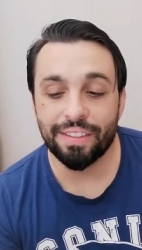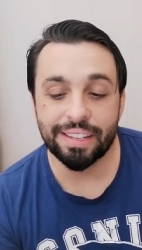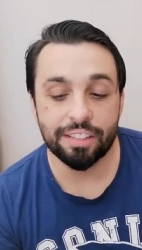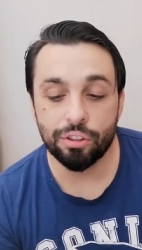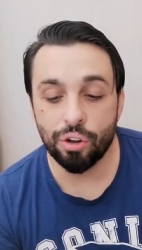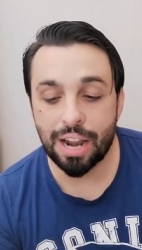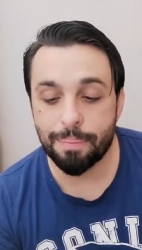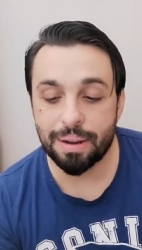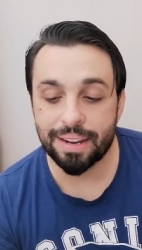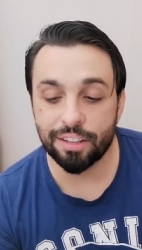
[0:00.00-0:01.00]
lo que viene siendo
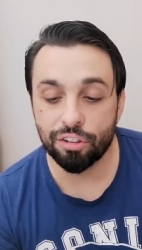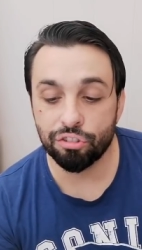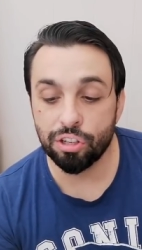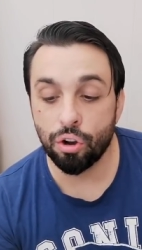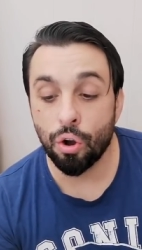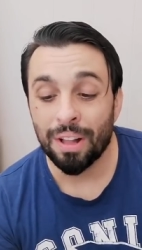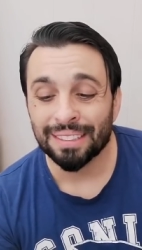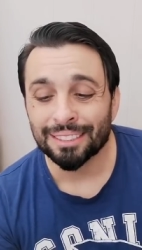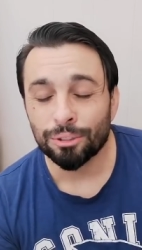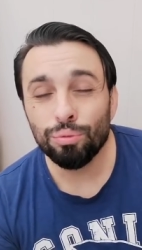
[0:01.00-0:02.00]
la PlayStation 5.
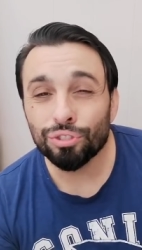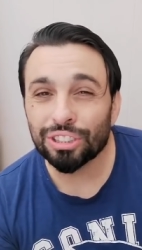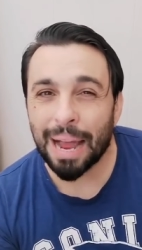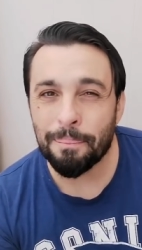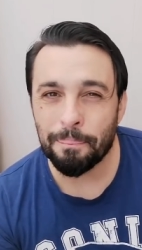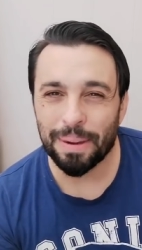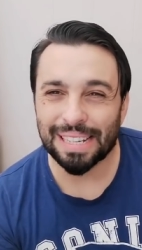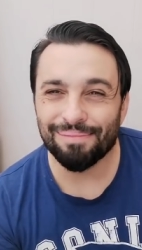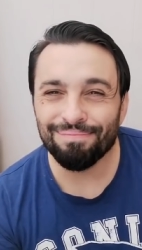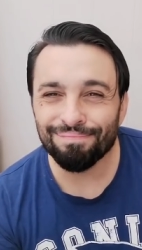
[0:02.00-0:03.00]
Un
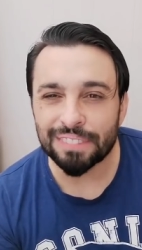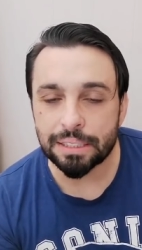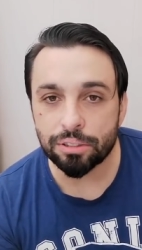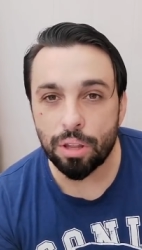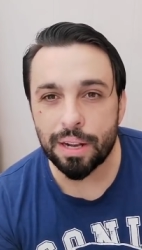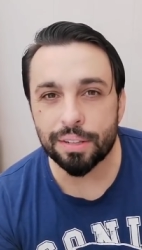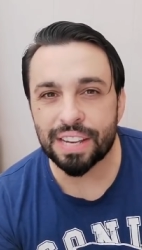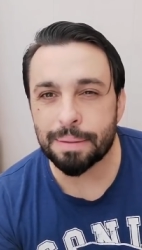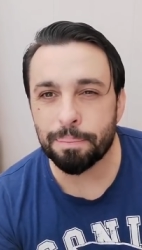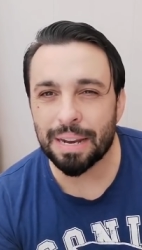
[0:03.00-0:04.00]
sample. Mm, esto del
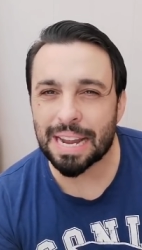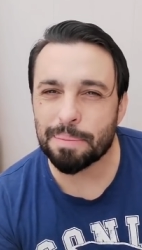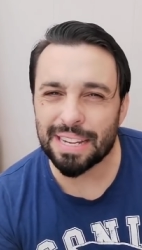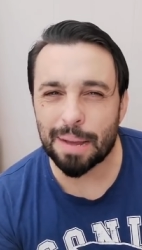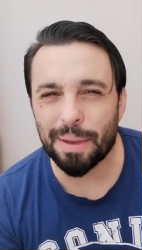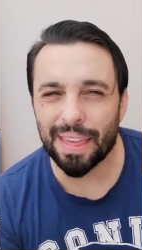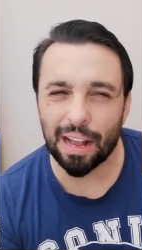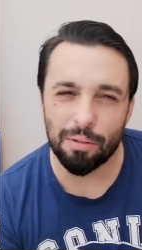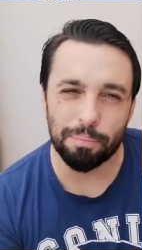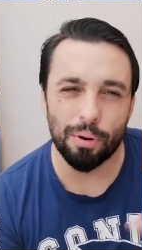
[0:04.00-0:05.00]
sample a mí ya me
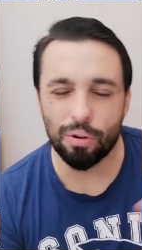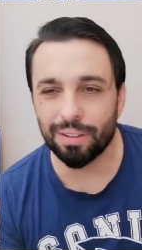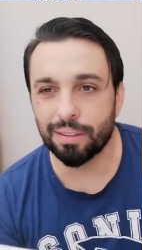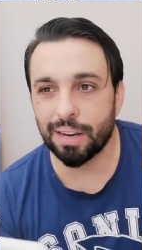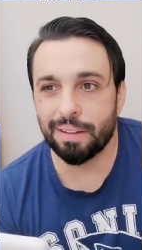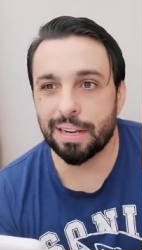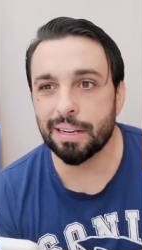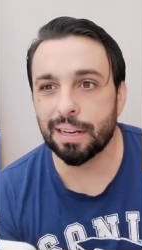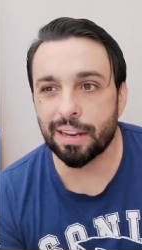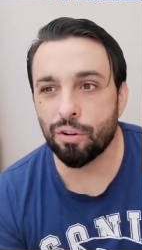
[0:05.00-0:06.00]
deja un poco
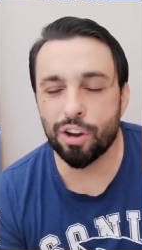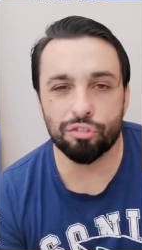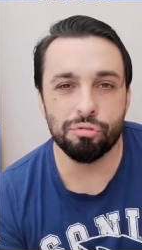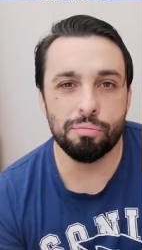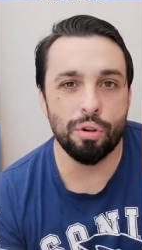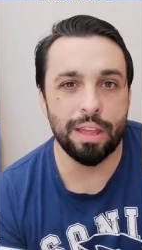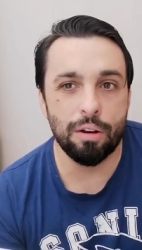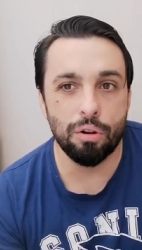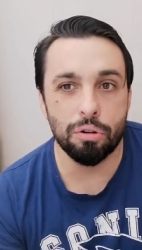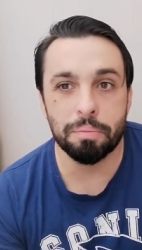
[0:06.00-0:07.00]
entrever que no es un
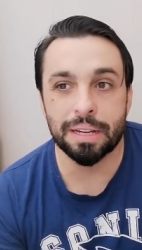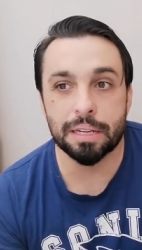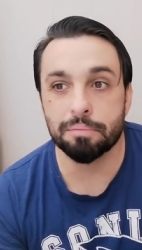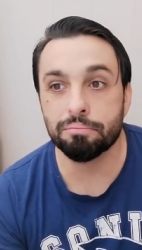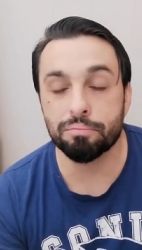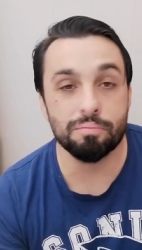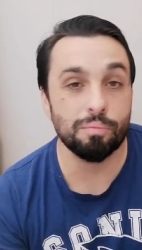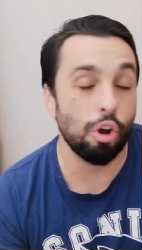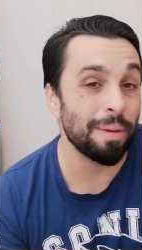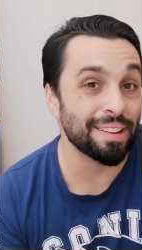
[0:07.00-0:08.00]
modelo
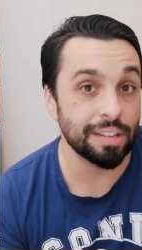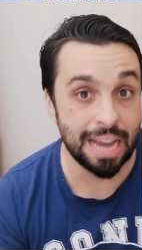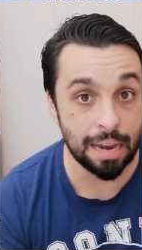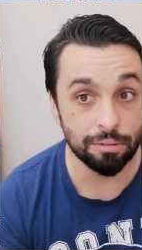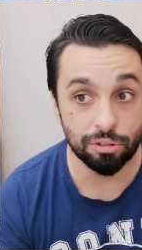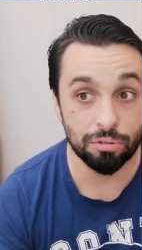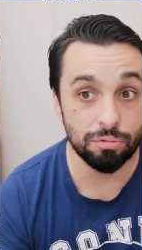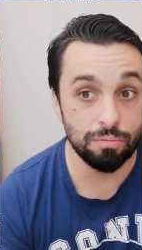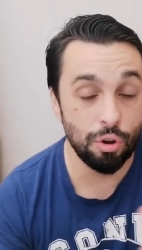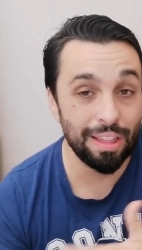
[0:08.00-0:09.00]
em, comercial,
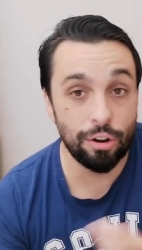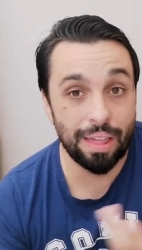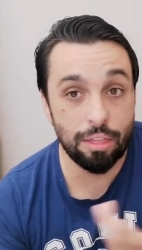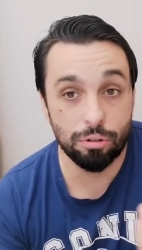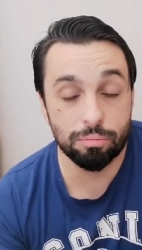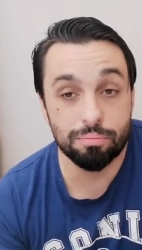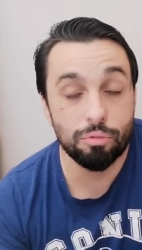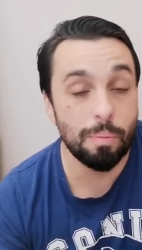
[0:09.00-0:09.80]
sino un modelo dado